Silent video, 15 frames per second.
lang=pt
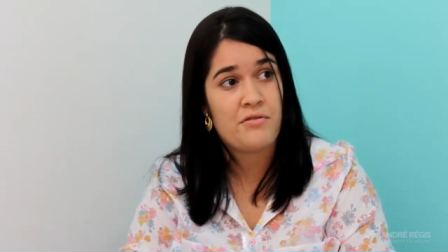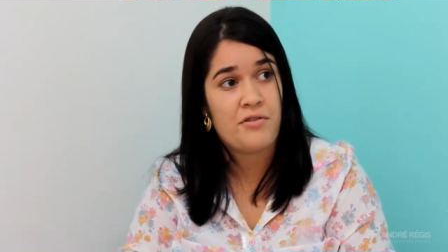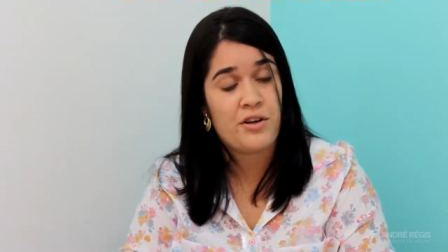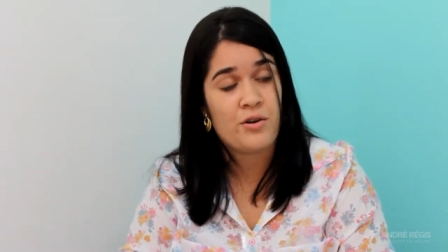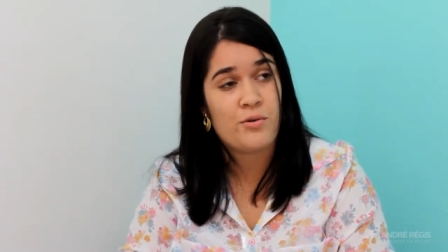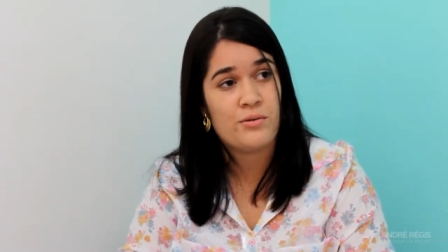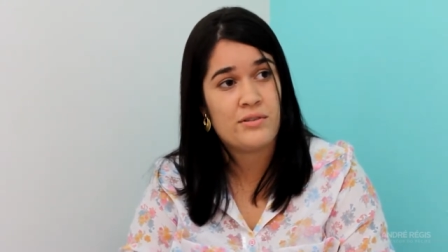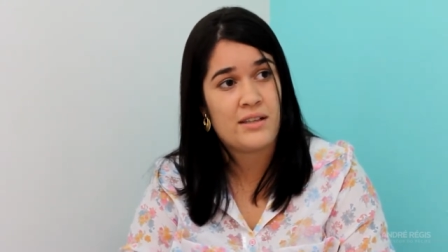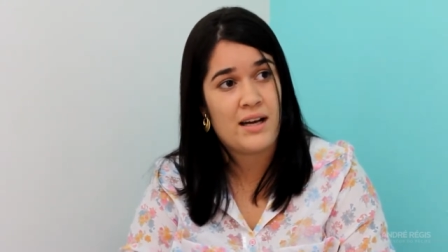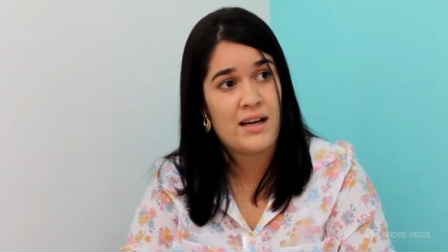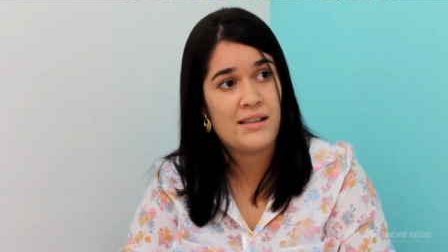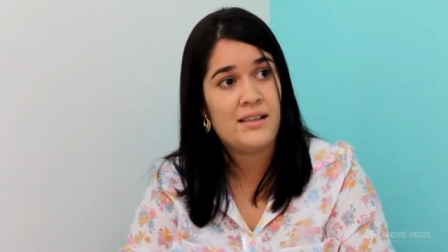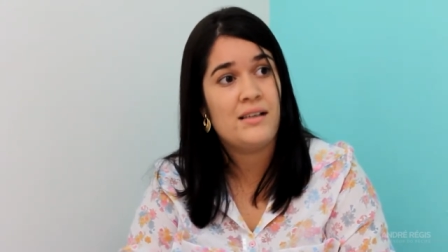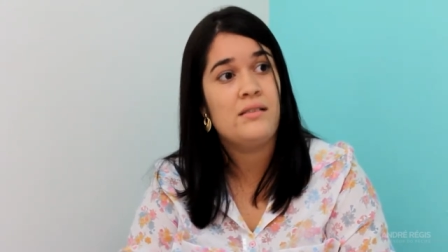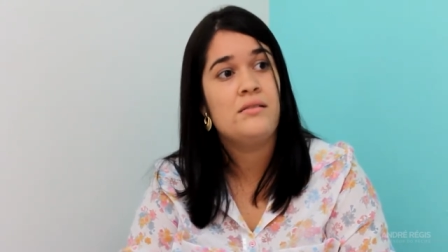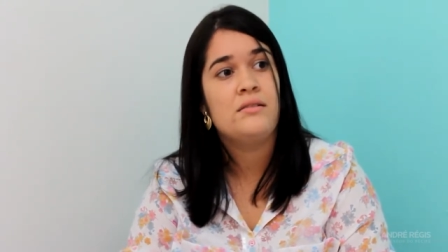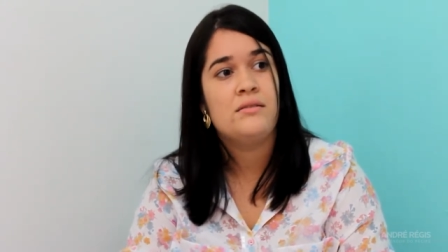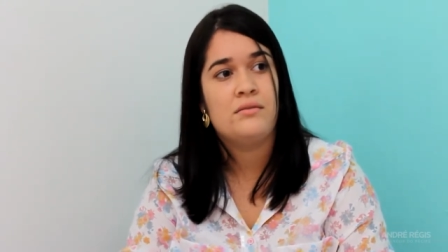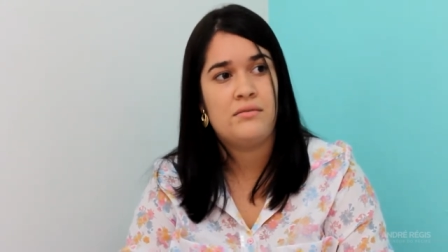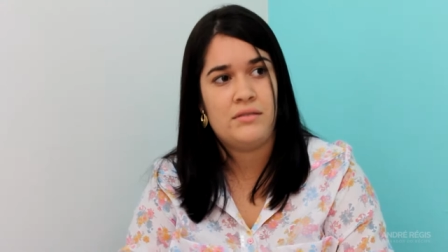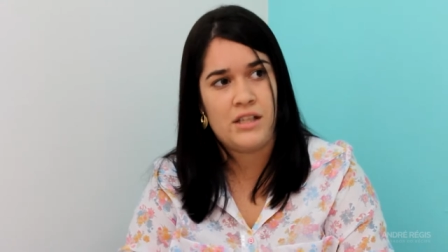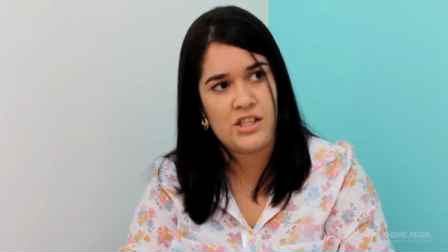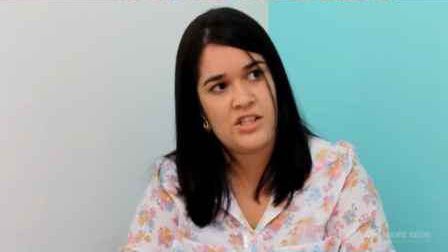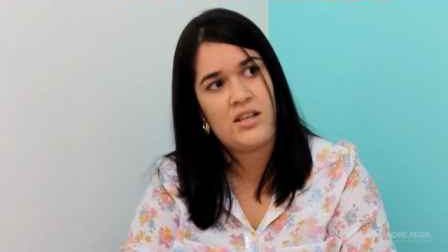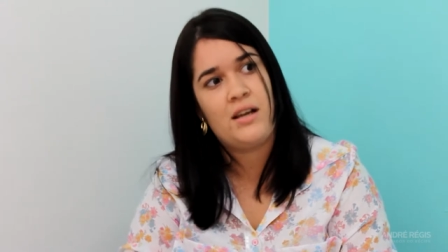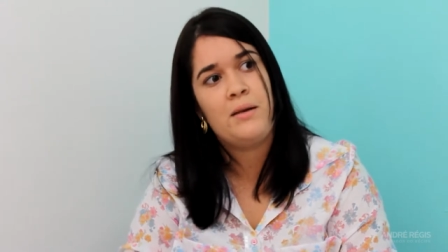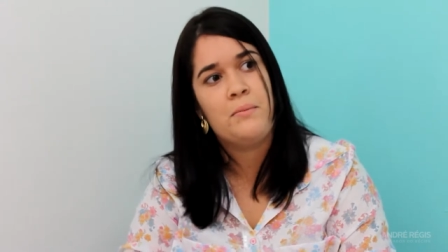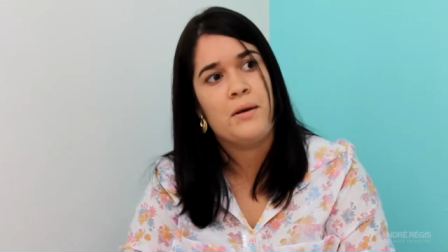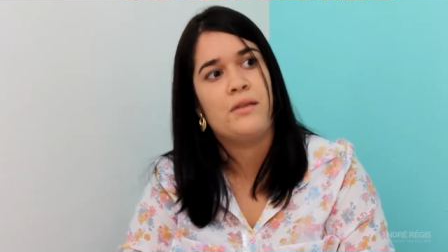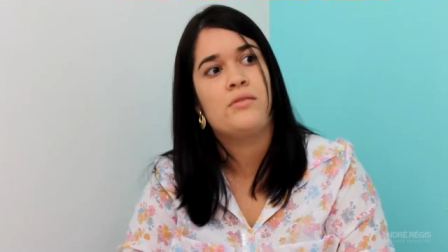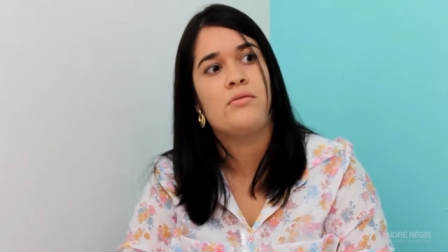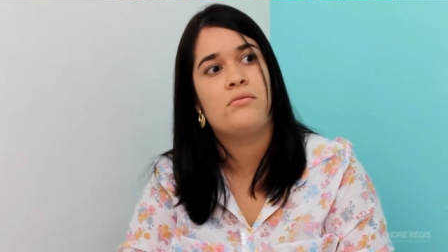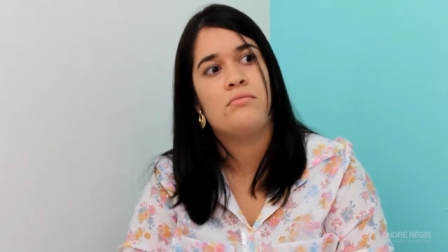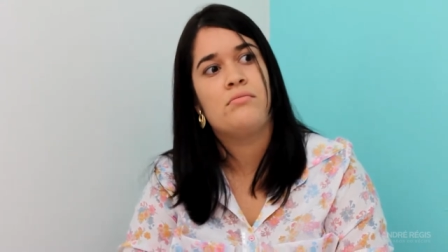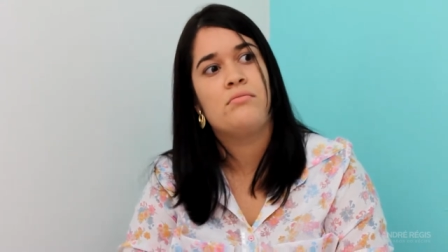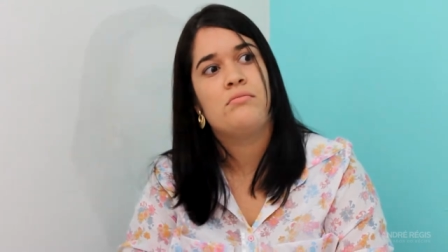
foi encontrada neste alimento.